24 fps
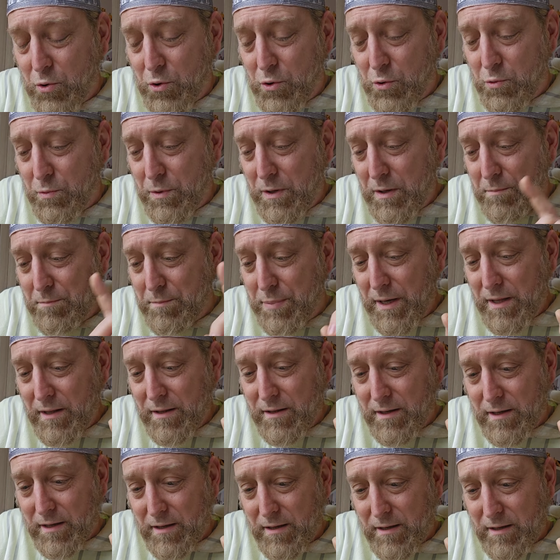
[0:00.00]
une nuit
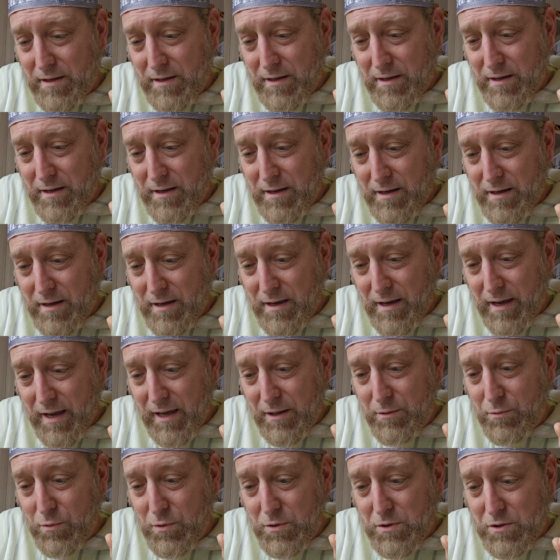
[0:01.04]
bénie
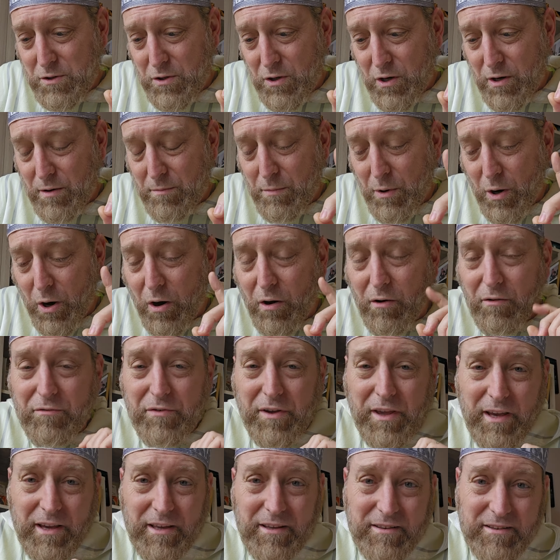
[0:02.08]
et nous sommes en
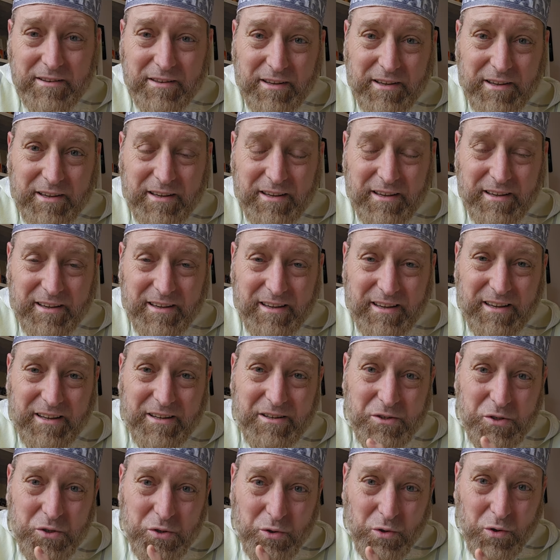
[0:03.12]
vérité
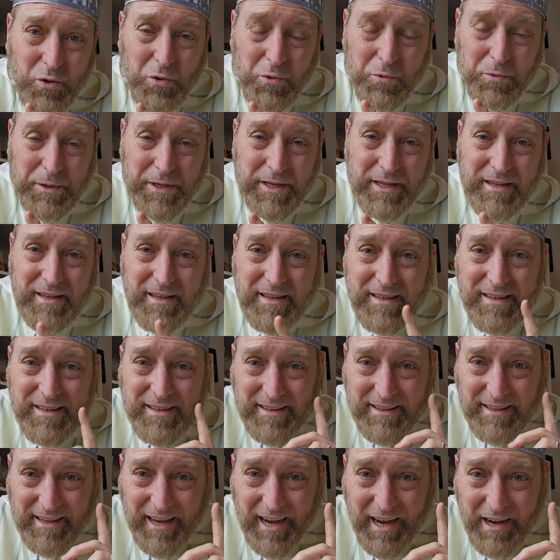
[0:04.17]
celui
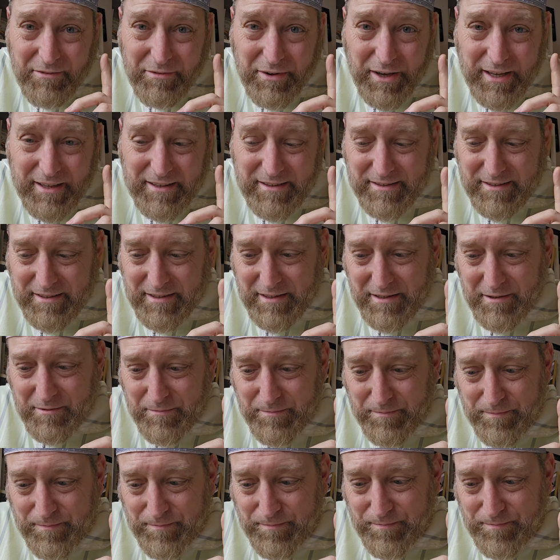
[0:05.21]
qui avertit,